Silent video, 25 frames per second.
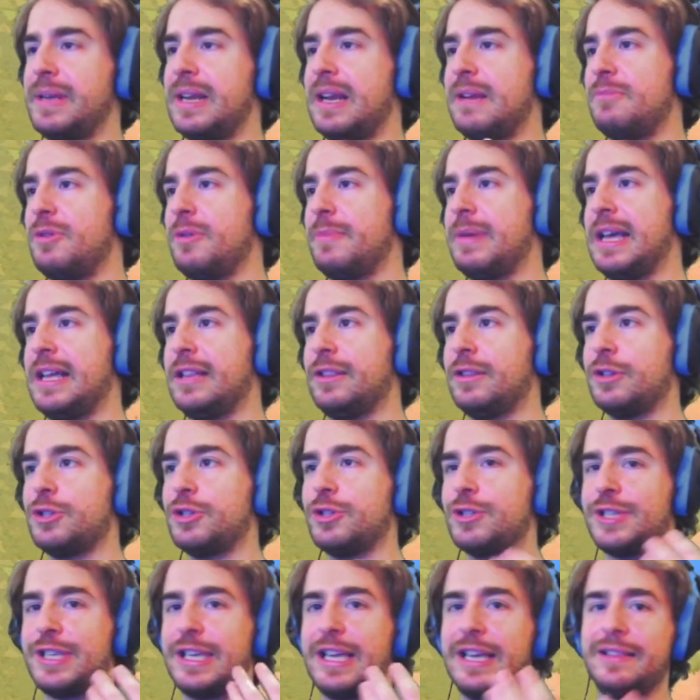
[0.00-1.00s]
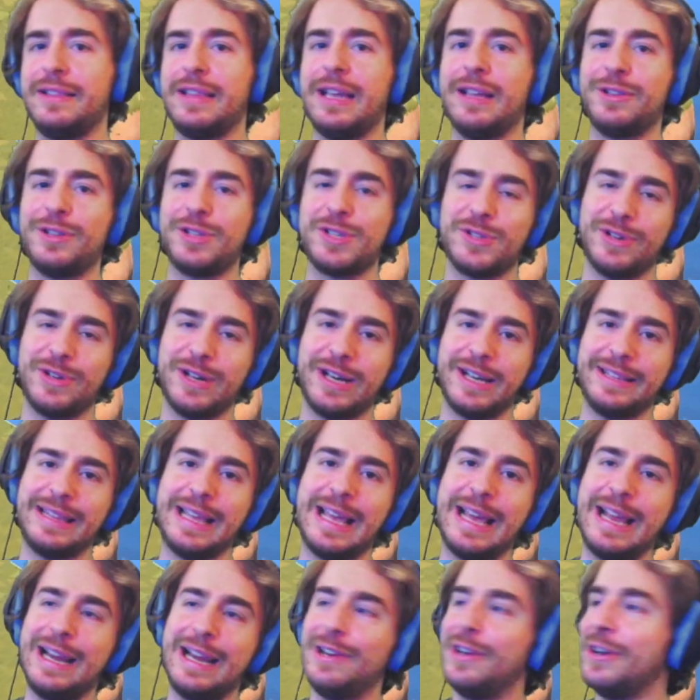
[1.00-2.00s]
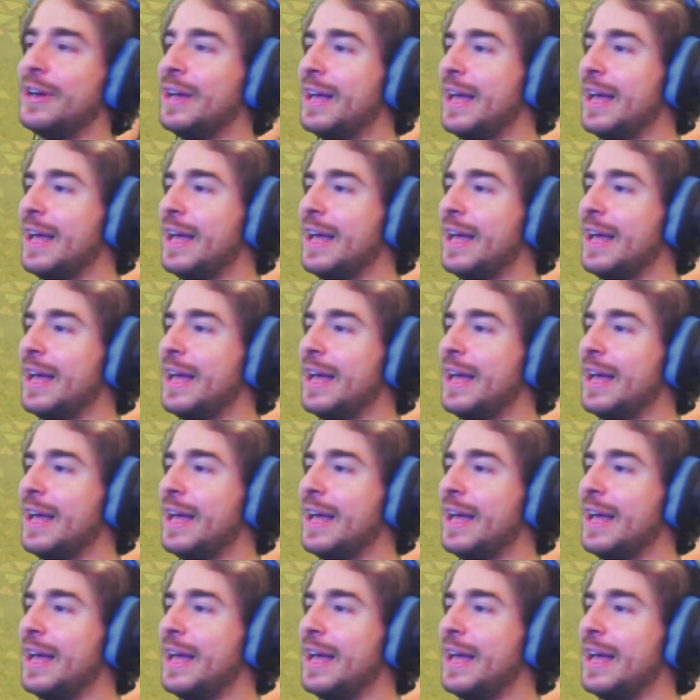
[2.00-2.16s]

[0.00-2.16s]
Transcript: Per il momento ci ho schiattato sto cartello,